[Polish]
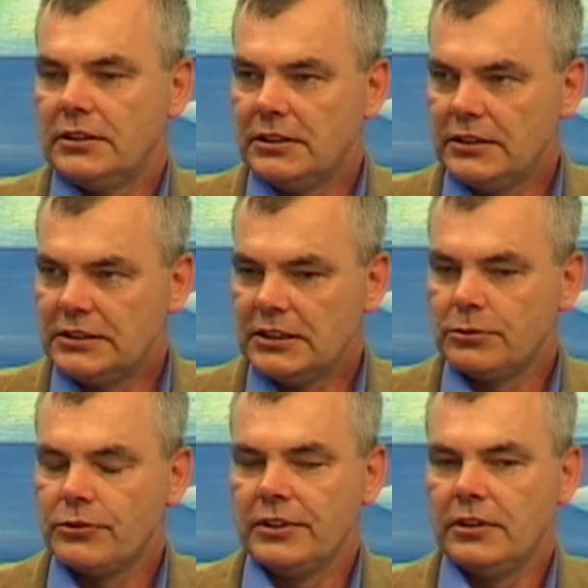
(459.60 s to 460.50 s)

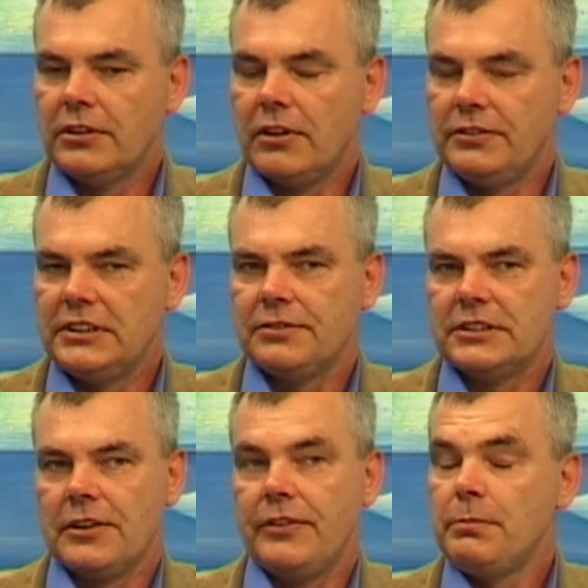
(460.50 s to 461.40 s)
zasłużony honorowy
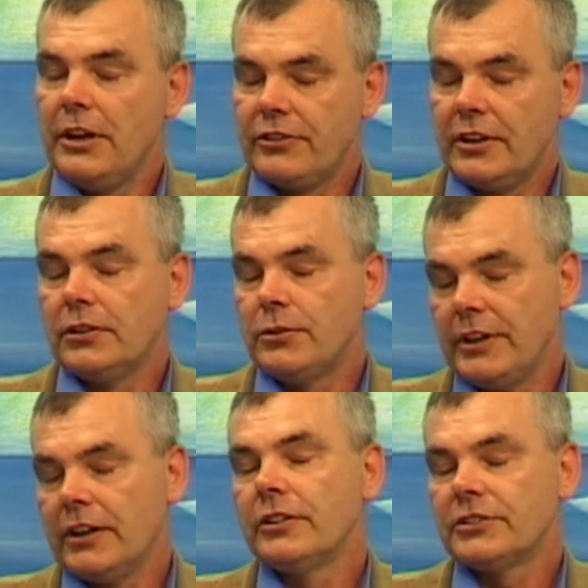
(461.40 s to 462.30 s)
dawca krwi pierwszego,
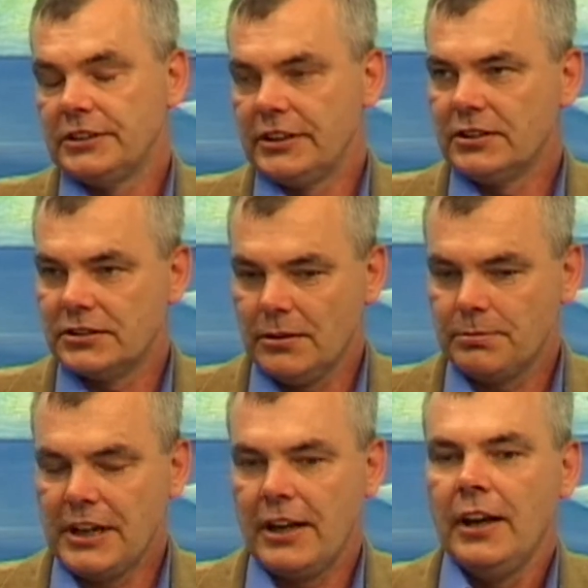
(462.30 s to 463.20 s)
drugiego i trzeciego
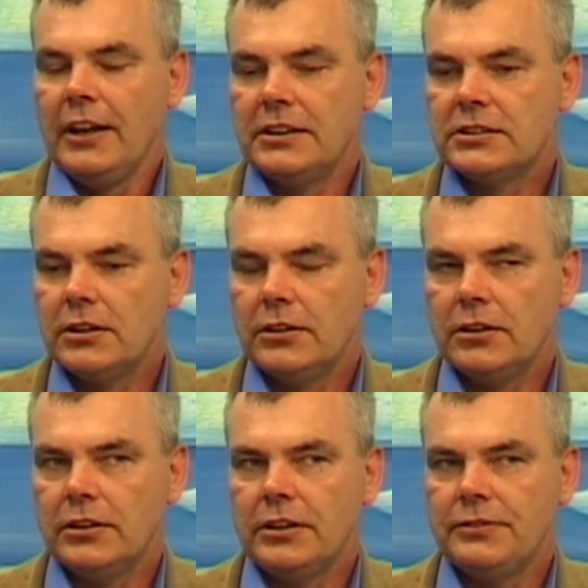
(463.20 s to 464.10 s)
stopnia. Jest
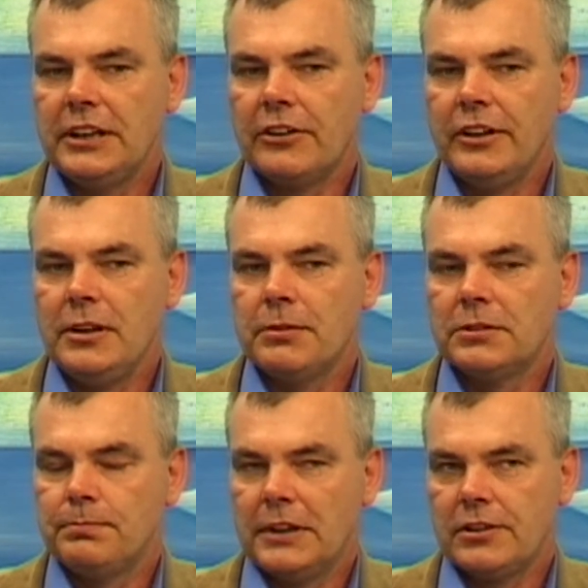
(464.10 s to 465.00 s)
to e, wydarzenie pod
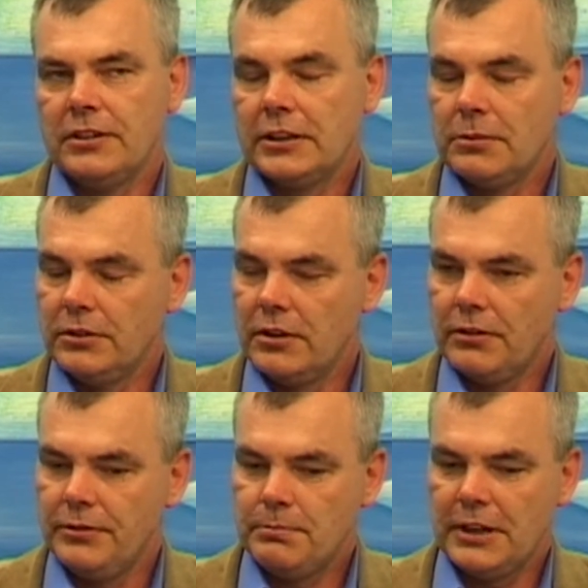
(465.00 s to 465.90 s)
patronatem
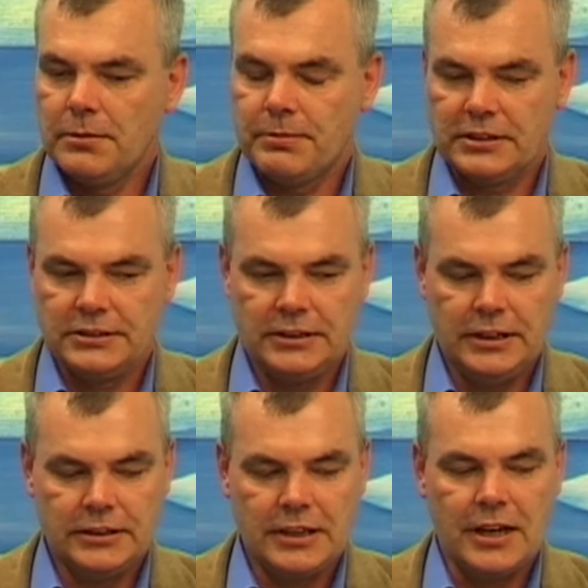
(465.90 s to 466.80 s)
honorowym pana
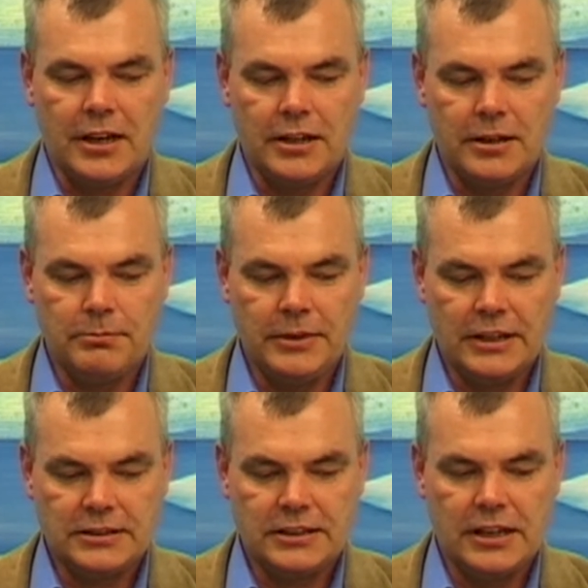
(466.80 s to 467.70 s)
prezydenta e,
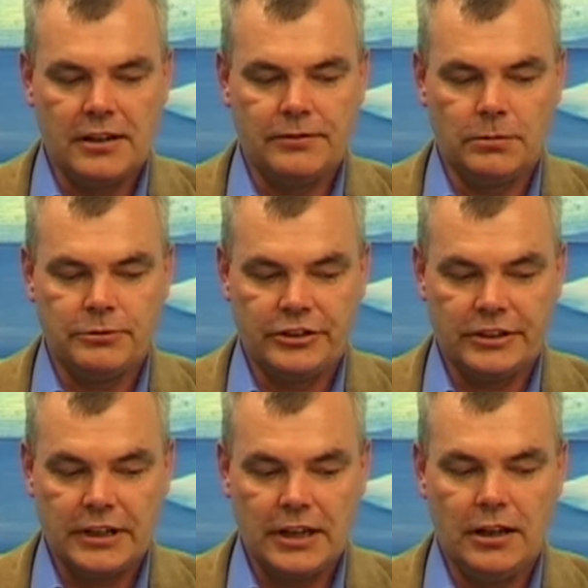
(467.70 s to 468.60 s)
miasta
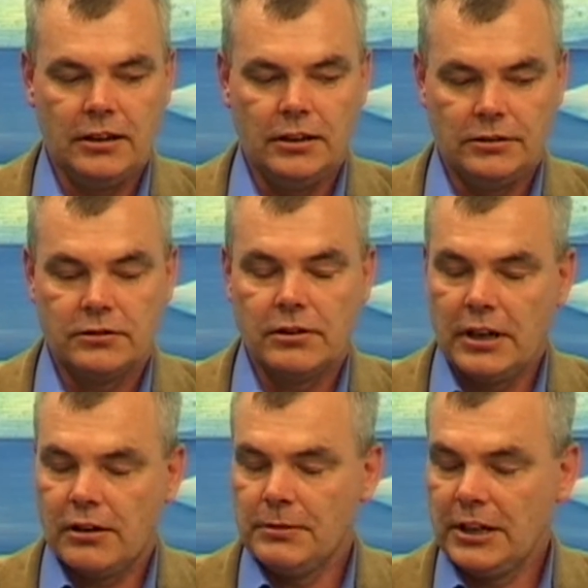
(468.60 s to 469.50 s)
Wałbrzycha,
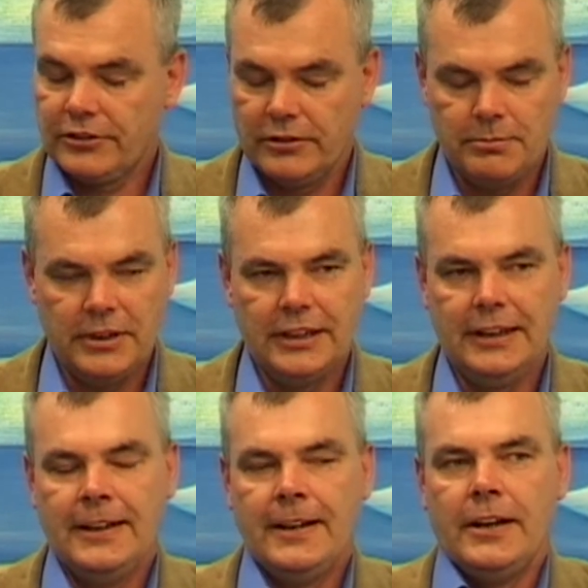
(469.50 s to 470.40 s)
doktora Romana Szemeja.
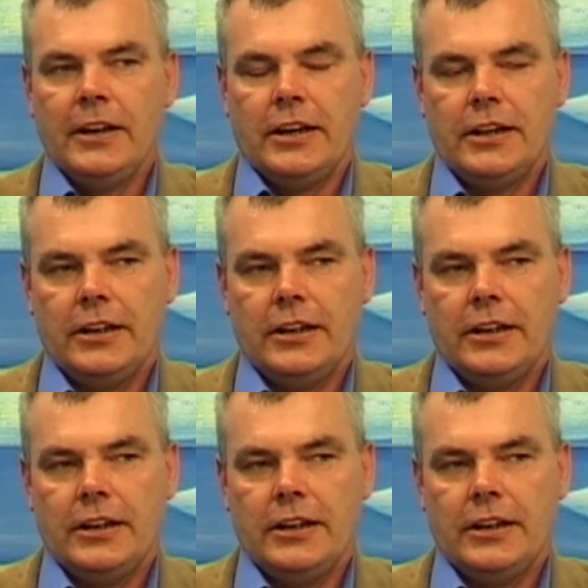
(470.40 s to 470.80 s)
E,